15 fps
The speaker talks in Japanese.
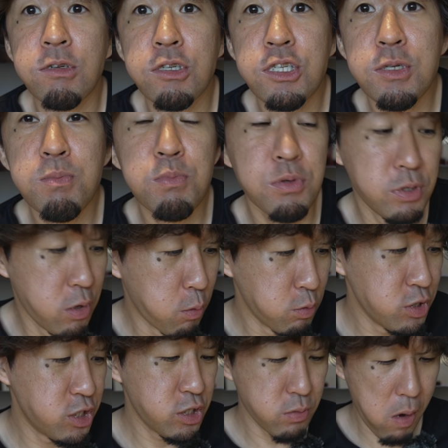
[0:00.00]
シンプルで美
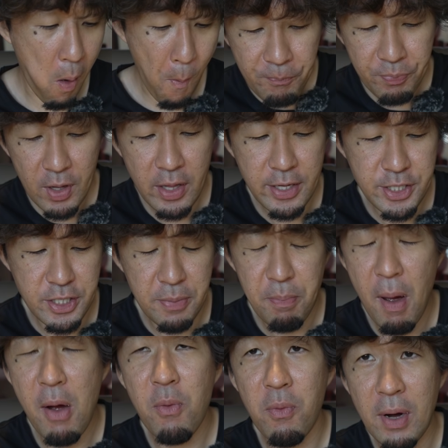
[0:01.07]
味しいわただし
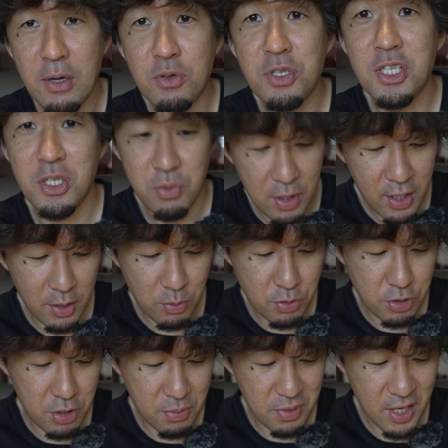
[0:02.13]
パンは口の中の
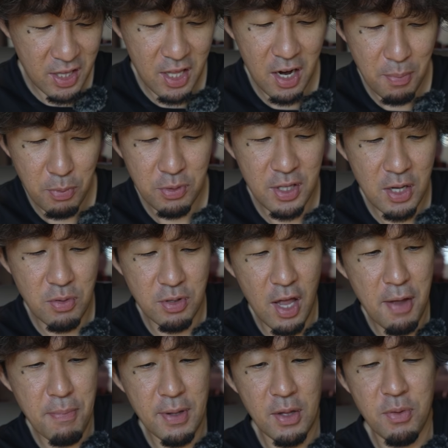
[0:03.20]
水分でたら持っていく
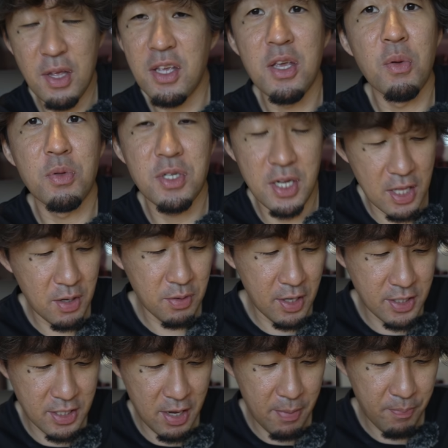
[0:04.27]
タイプなので気をつけてくださ